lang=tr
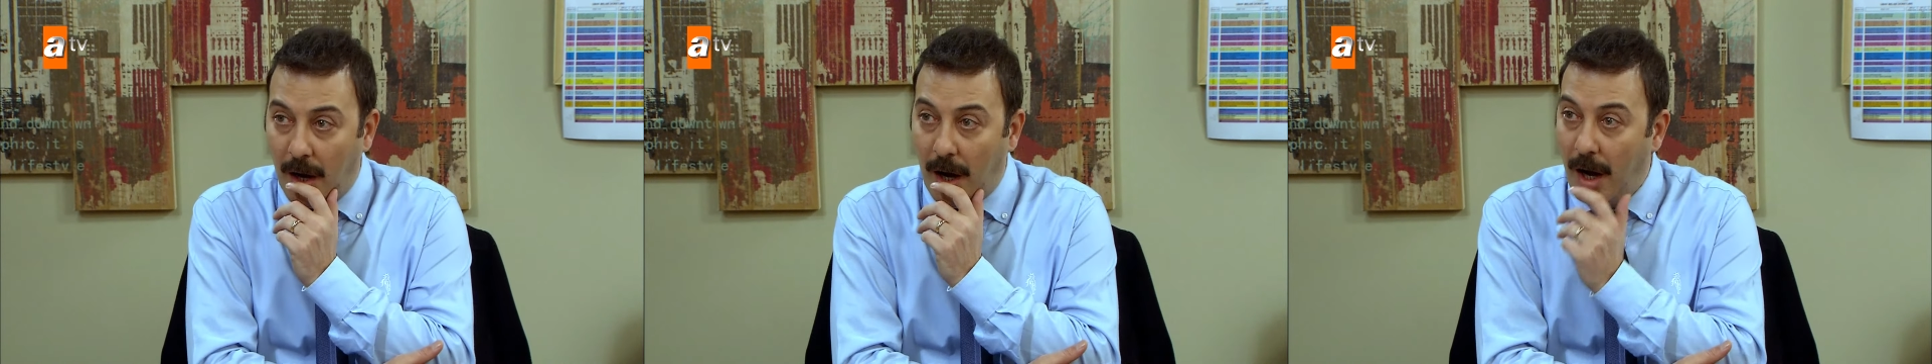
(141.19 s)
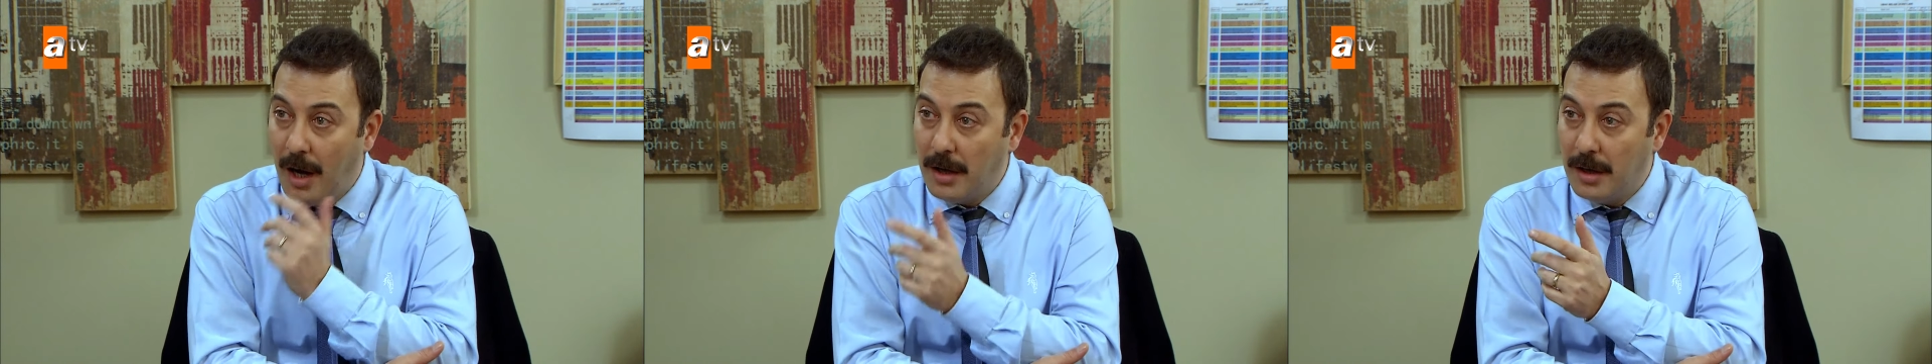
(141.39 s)

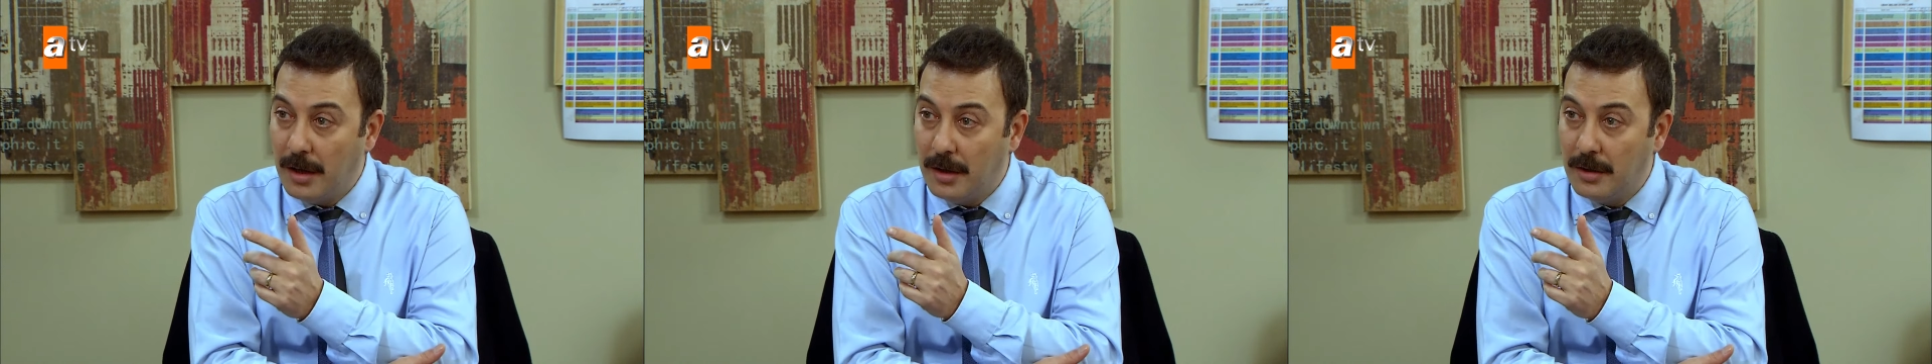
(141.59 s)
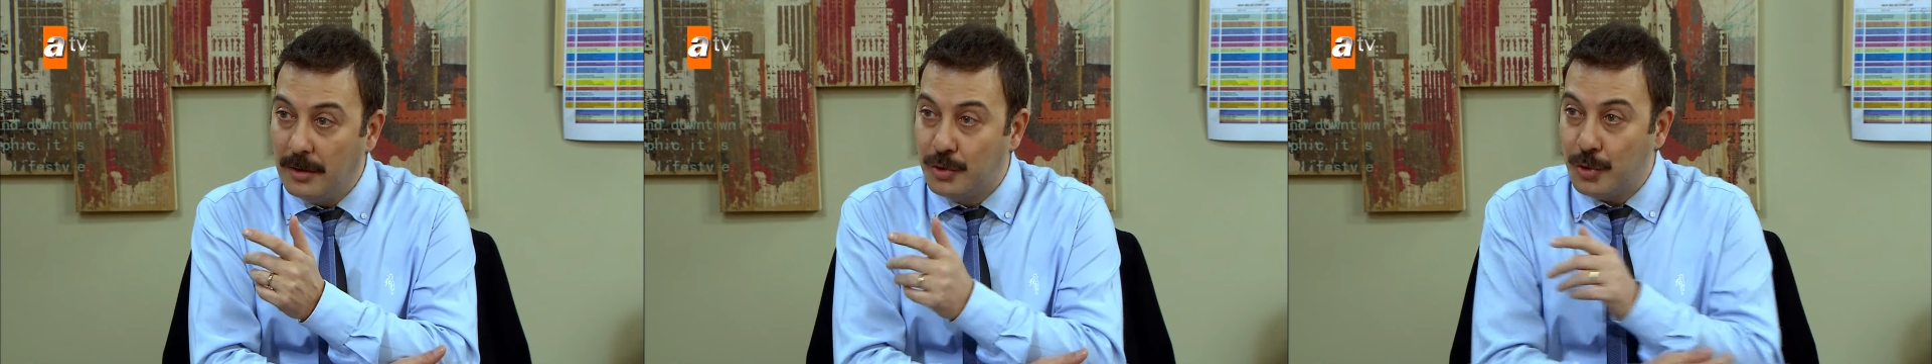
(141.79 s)
Aa,
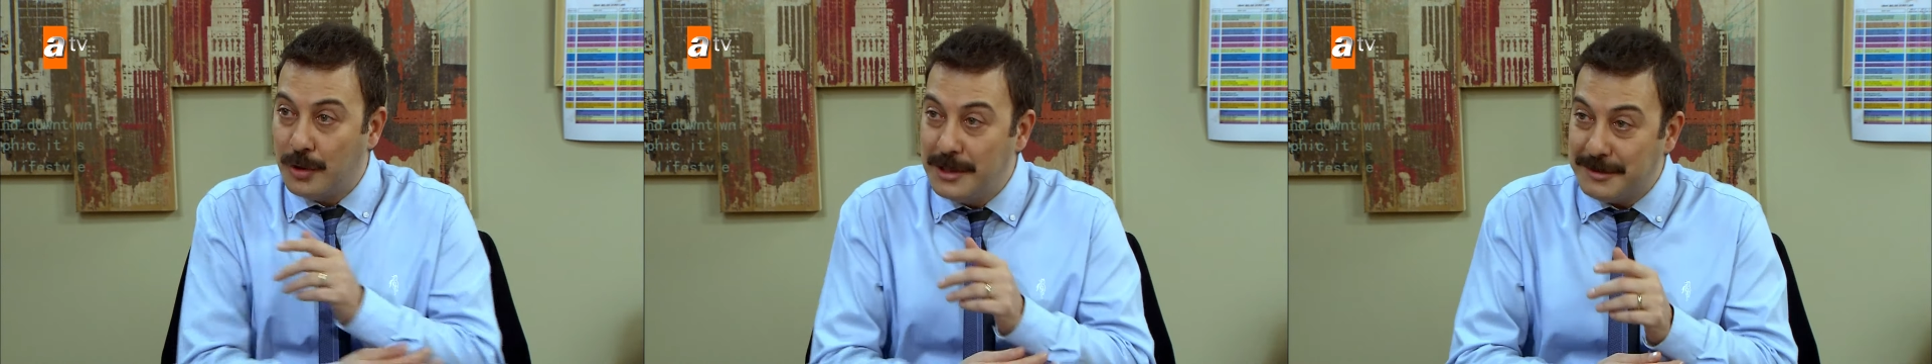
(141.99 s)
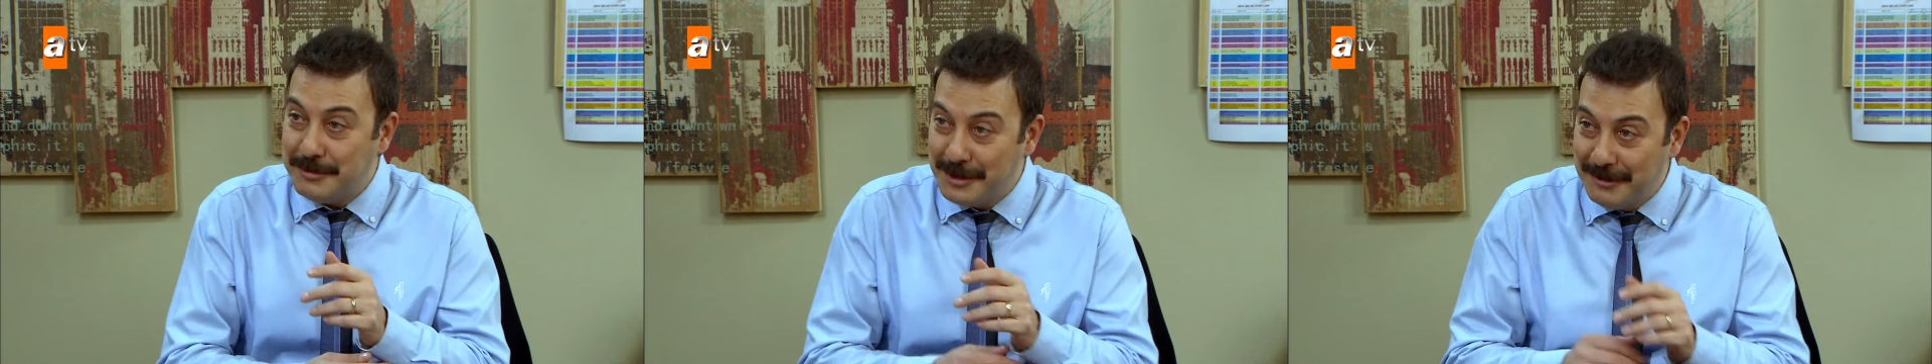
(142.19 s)
şu
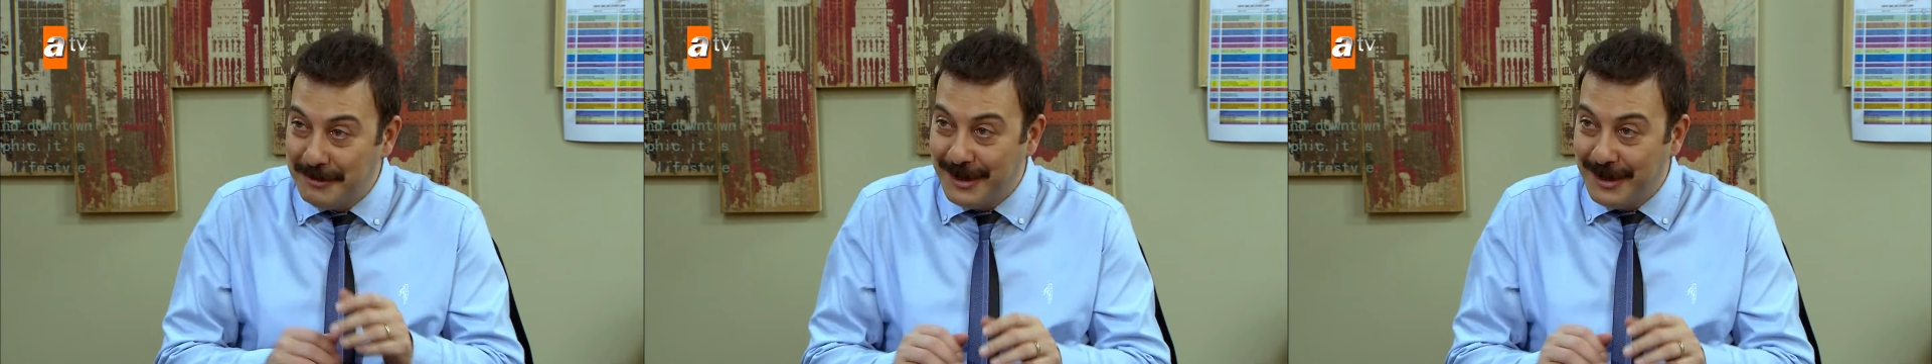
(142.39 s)
İzmirli